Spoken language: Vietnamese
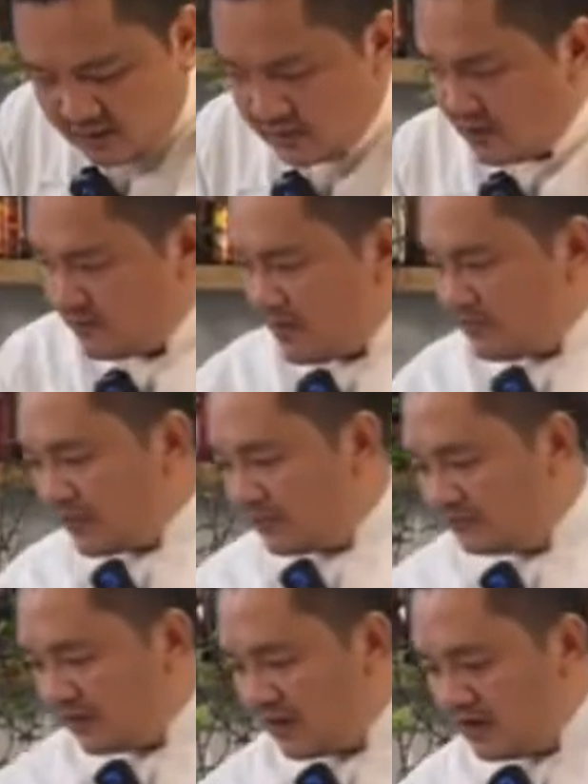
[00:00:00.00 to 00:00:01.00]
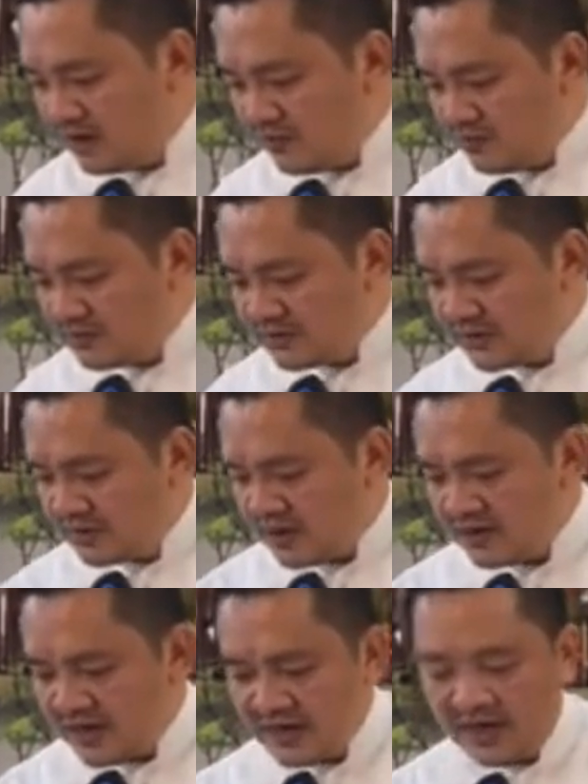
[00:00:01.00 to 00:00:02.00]
tôm bóc nõn vỏ là Quốc sẽ
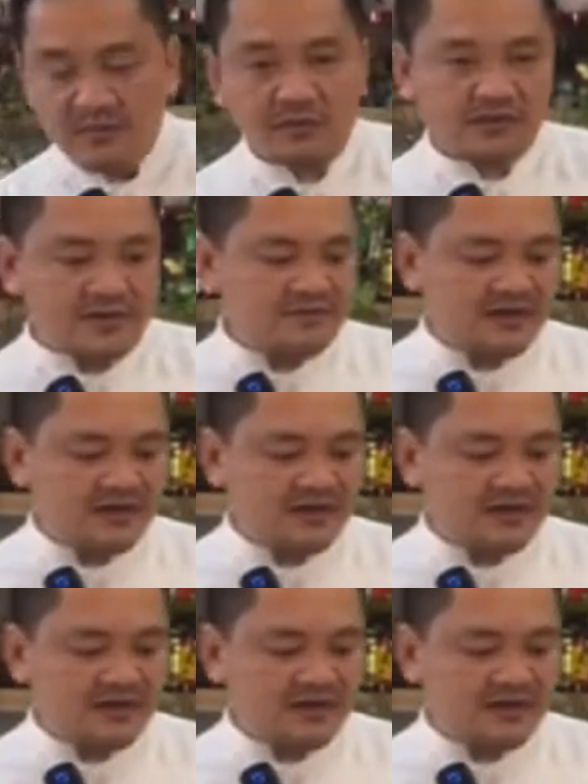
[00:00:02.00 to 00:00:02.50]
có đây là 100